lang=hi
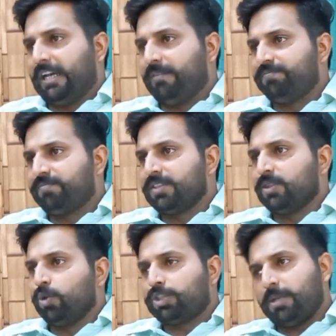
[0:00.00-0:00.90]
कहा
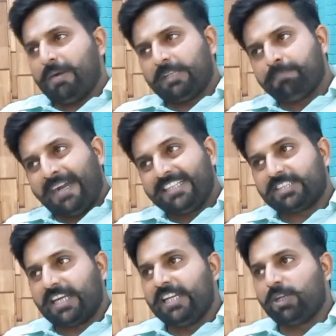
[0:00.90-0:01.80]
उसके बाद 22
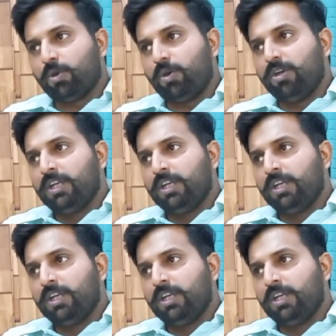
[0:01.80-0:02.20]
तारीख को